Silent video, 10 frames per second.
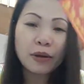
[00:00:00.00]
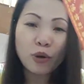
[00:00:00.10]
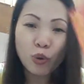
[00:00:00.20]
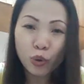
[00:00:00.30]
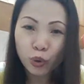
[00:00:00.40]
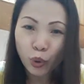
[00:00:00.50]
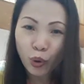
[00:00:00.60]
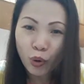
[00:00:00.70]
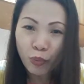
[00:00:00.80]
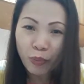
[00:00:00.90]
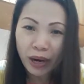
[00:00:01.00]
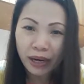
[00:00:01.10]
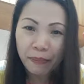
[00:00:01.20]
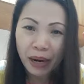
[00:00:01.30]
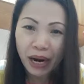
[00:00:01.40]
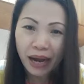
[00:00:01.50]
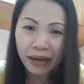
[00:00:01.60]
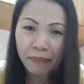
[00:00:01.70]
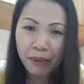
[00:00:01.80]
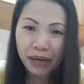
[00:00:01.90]
luto para
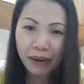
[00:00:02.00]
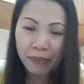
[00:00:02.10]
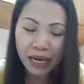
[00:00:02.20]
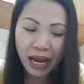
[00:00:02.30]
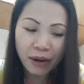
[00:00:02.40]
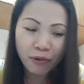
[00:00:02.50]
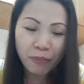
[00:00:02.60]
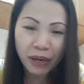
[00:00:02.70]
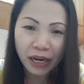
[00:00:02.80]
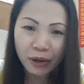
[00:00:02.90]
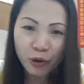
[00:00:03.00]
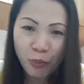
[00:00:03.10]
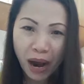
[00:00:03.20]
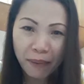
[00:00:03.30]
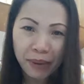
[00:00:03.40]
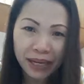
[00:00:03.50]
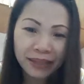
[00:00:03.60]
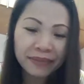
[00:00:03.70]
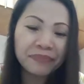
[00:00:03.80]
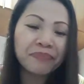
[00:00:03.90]
mangarap para manalo para yumaman
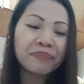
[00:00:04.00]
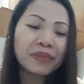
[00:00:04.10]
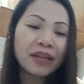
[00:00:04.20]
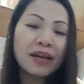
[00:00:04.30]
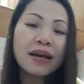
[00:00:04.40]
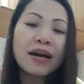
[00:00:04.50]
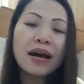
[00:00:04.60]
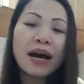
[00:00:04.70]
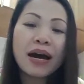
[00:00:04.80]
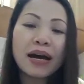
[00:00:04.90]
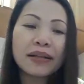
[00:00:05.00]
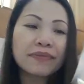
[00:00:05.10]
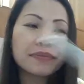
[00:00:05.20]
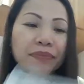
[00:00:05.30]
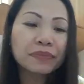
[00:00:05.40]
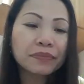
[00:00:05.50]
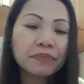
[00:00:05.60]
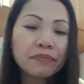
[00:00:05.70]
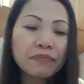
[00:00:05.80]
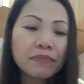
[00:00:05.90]
at
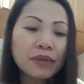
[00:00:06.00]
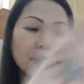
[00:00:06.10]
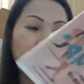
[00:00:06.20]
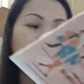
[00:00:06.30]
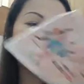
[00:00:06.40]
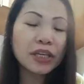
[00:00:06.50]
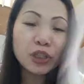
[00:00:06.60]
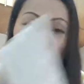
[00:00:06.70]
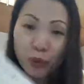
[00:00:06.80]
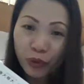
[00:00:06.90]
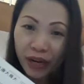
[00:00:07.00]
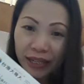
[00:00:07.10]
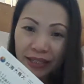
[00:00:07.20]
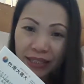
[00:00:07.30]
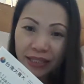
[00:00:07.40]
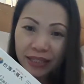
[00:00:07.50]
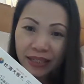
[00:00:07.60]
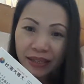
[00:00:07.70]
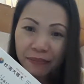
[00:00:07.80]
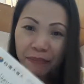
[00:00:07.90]
insurance
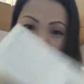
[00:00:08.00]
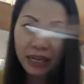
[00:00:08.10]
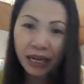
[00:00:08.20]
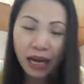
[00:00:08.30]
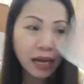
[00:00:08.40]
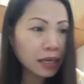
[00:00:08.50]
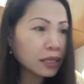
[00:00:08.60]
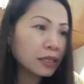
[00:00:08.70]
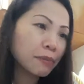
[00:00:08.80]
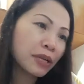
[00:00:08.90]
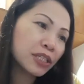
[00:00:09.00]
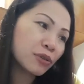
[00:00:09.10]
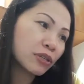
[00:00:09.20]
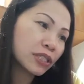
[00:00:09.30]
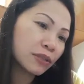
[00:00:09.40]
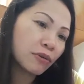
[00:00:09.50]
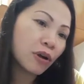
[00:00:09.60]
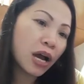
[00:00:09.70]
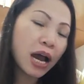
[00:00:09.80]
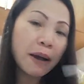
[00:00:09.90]
bill ng ay hindi pa insurance ito
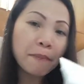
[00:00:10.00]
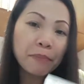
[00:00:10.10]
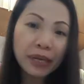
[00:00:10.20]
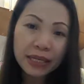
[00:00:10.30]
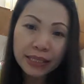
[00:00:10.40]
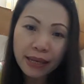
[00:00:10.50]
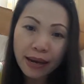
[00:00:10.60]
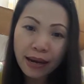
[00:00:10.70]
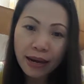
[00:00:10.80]
bill sa